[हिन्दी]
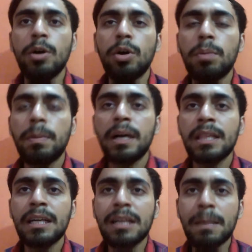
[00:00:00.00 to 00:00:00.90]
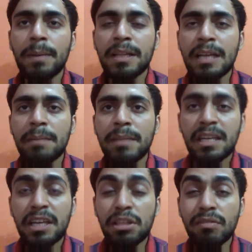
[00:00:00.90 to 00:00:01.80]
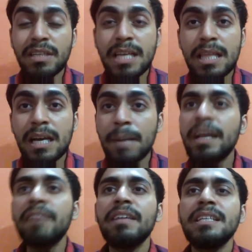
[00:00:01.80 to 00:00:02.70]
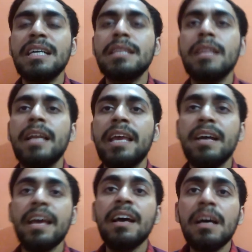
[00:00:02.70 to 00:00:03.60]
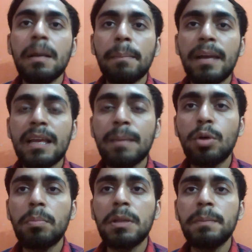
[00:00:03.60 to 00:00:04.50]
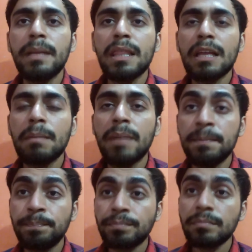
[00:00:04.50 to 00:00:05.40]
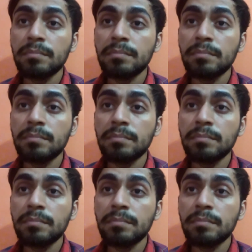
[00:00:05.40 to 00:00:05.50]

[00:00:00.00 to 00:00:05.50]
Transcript: और पाकिस्तान के प्रधानमंत्री इस वजह से अपने हवाई जहाज़ से नहीं गए बल्कि मोहम्मद बिन सलमान